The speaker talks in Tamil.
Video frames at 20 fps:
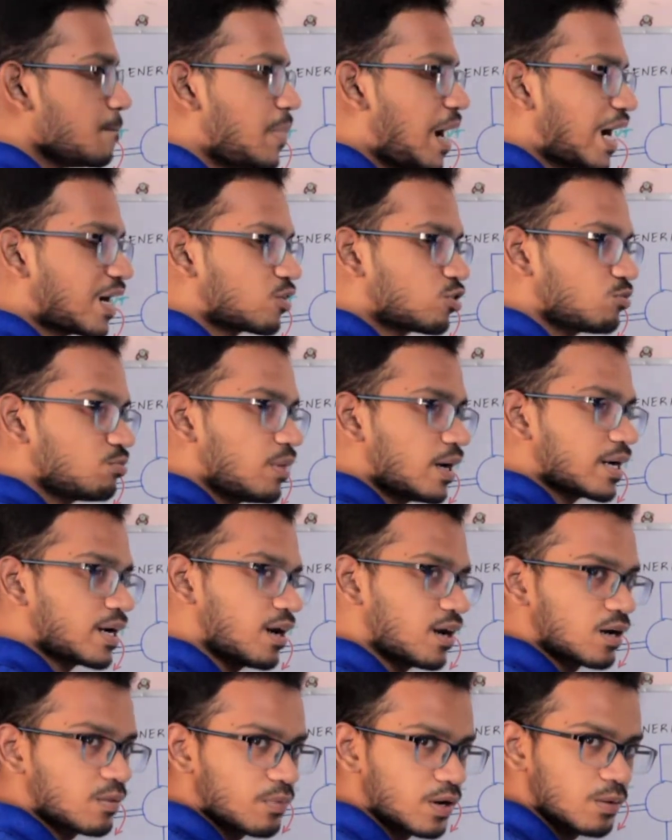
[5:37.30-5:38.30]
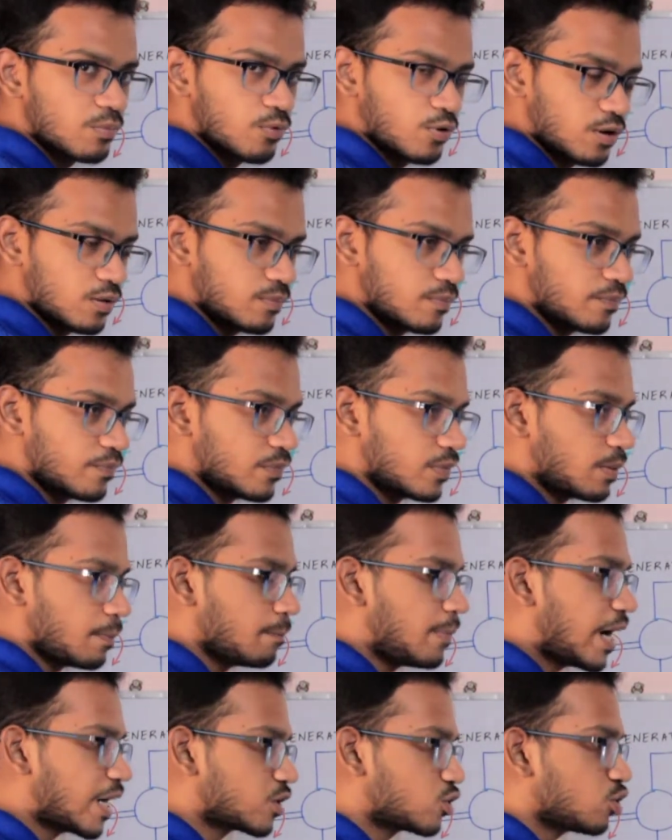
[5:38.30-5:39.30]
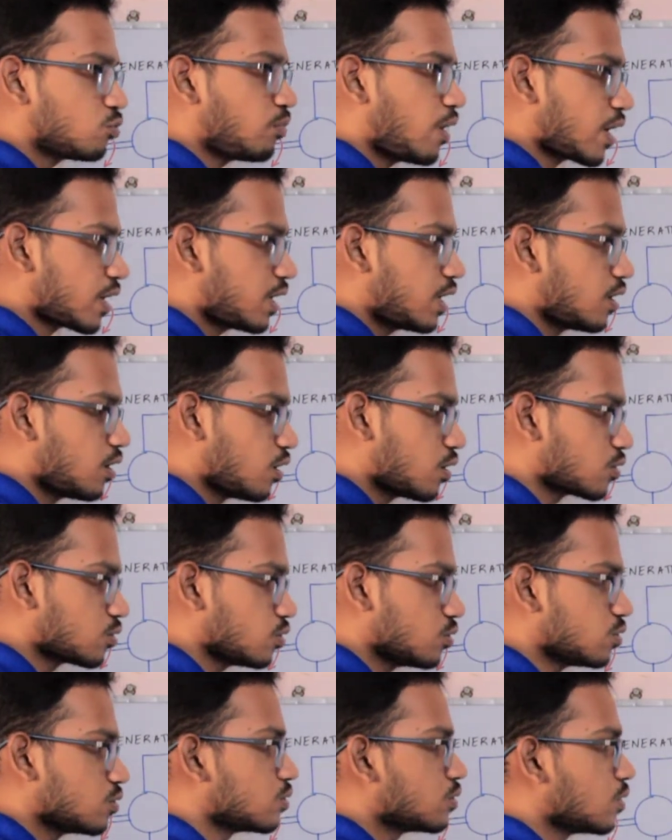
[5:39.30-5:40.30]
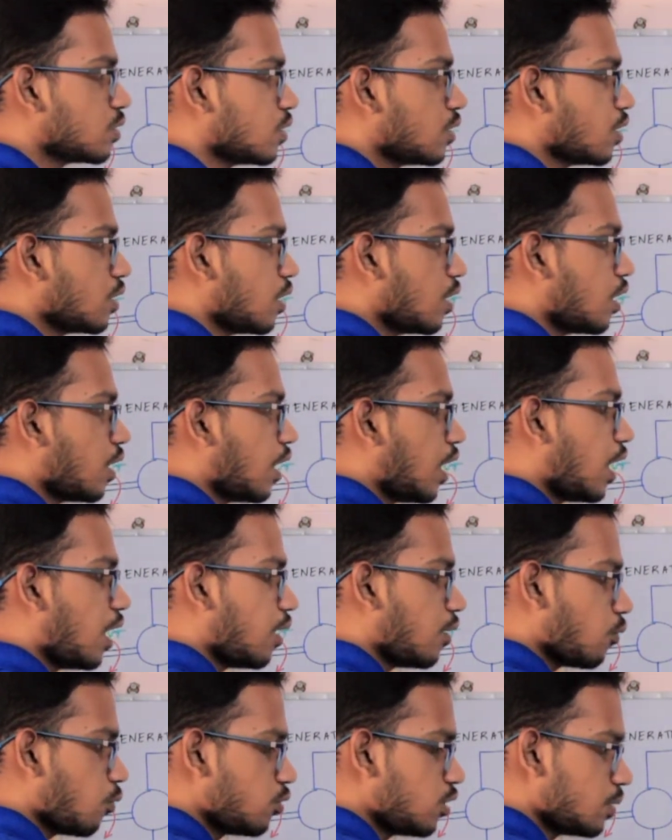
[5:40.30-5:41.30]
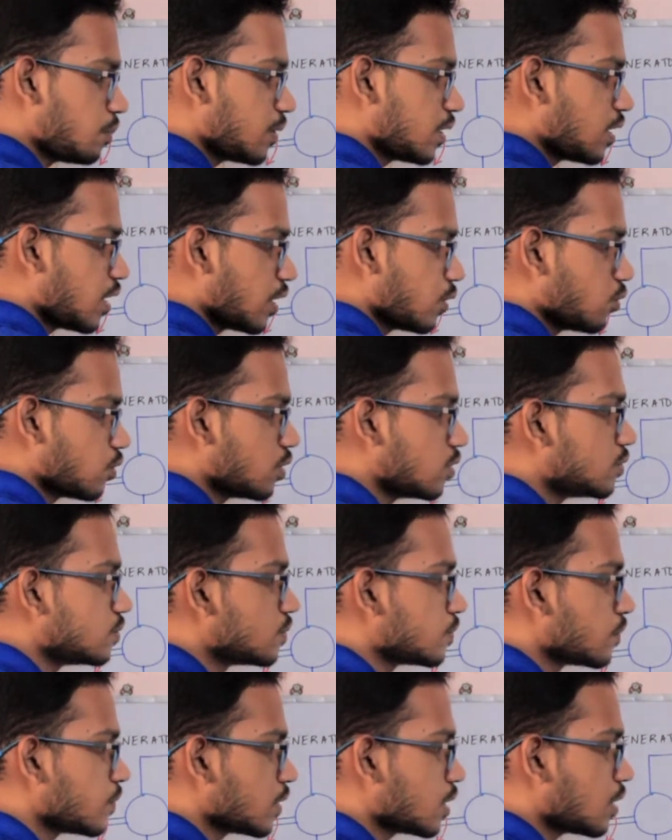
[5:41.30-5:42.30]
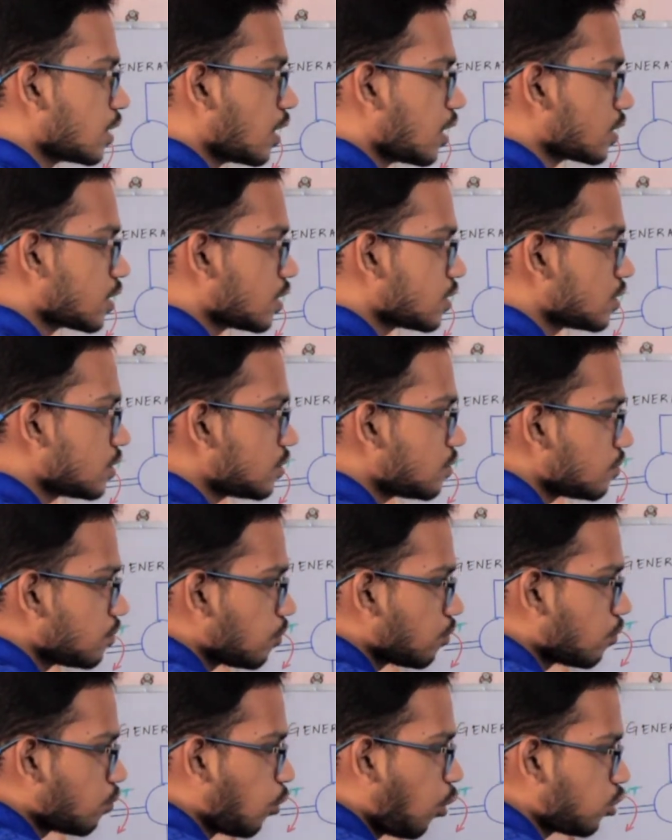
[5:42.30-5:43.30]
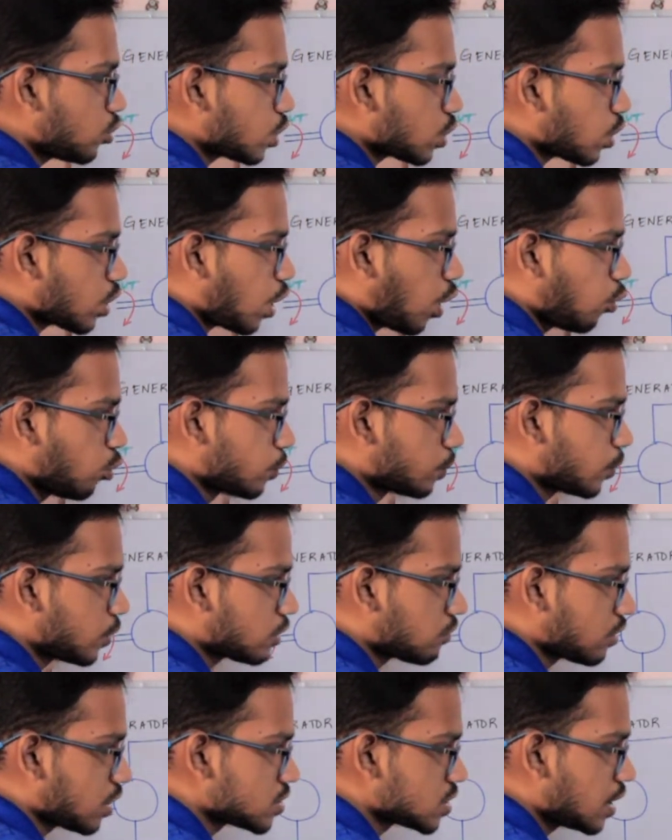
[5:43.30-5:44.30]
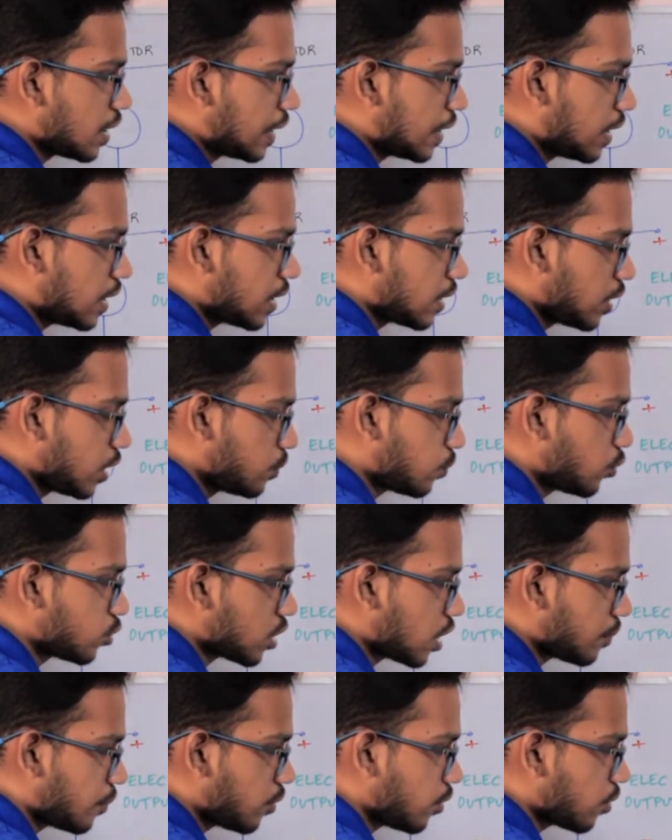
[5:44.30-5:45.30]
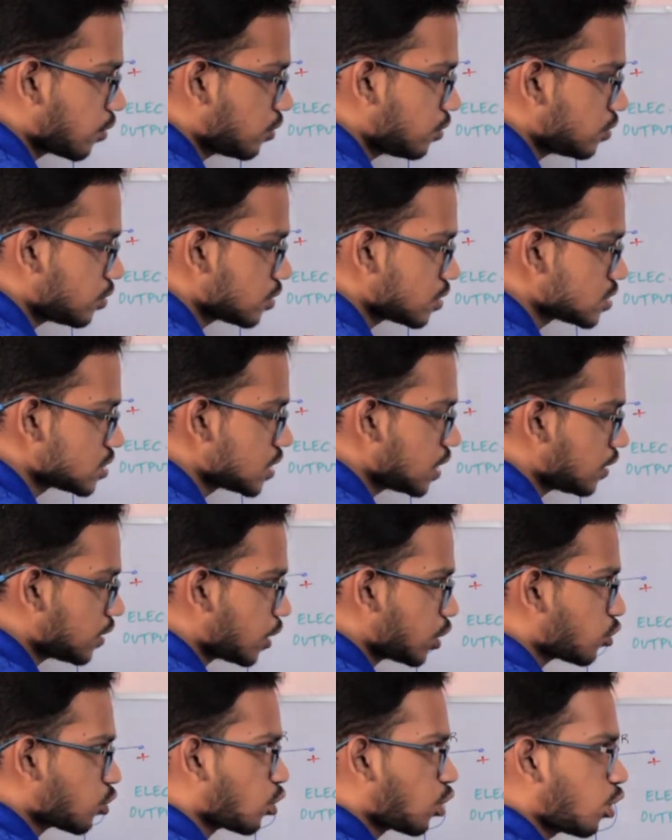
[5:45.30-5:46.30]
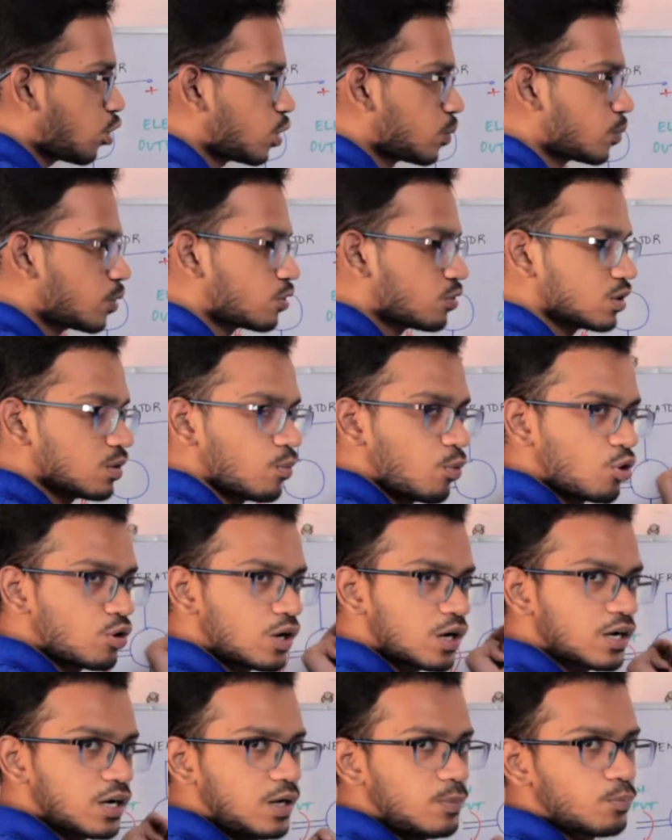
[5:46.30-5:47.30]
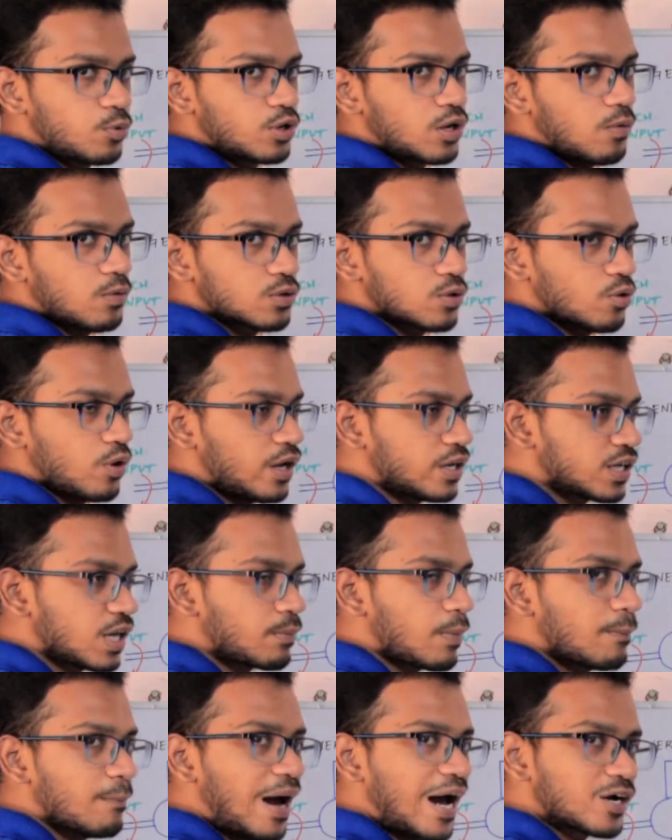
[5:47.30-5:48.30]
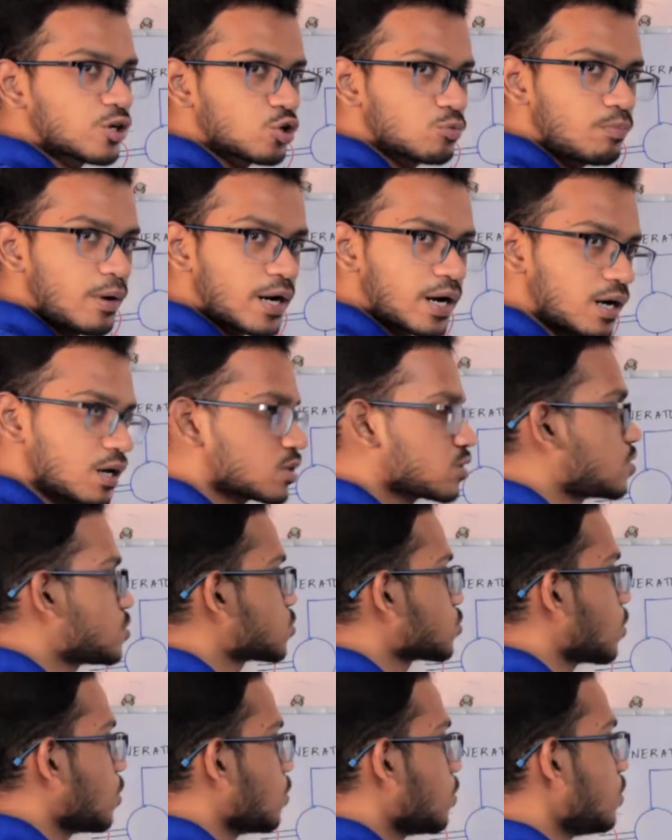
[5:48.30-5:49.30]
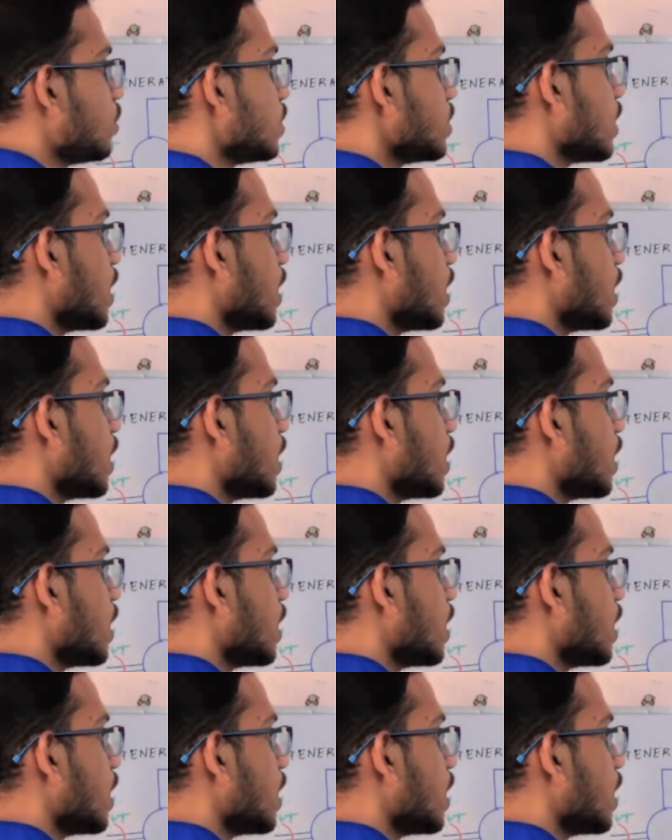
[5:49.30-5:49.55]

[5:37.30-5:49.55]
பேக் டு பேக் கனெக்ட் பண்ண போகிறேன் பேக் டு பேக்னா என்ன அர்த்தம் ஒன்று பின்னாடி ஒன்று அதாவது மோட்டரோட அவுட்புட் வந்து ஜென்ரேட்டுக்கு இன்புட்டாக போகும் ஜென்ரேட்டரோட அவுட்புட் வந்து மோட்டருக்கு இன்புட்டாக வந்துடும் அதுதான் நம்ம பேக் டு பேக் கனெக்ஷன் சொல்லுவோம்